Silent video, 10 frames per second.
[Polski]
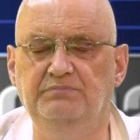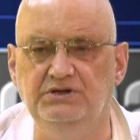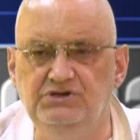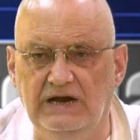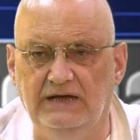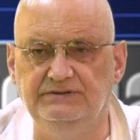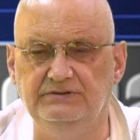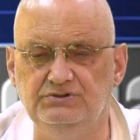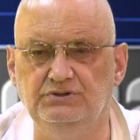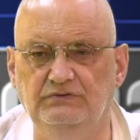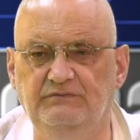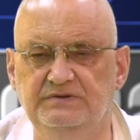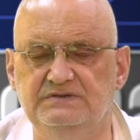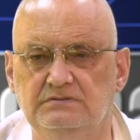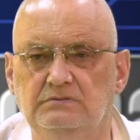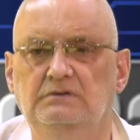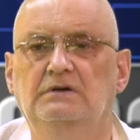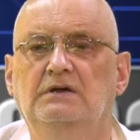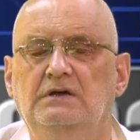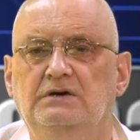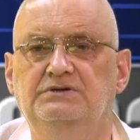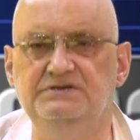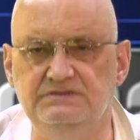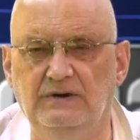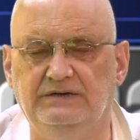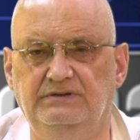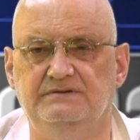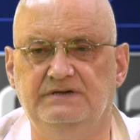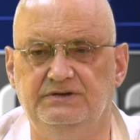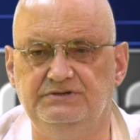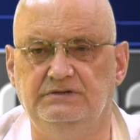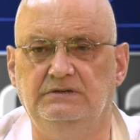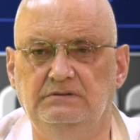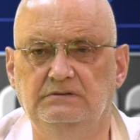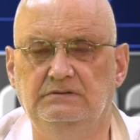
5 lat rządów PiSu. Gdzie są akty oskarżenia?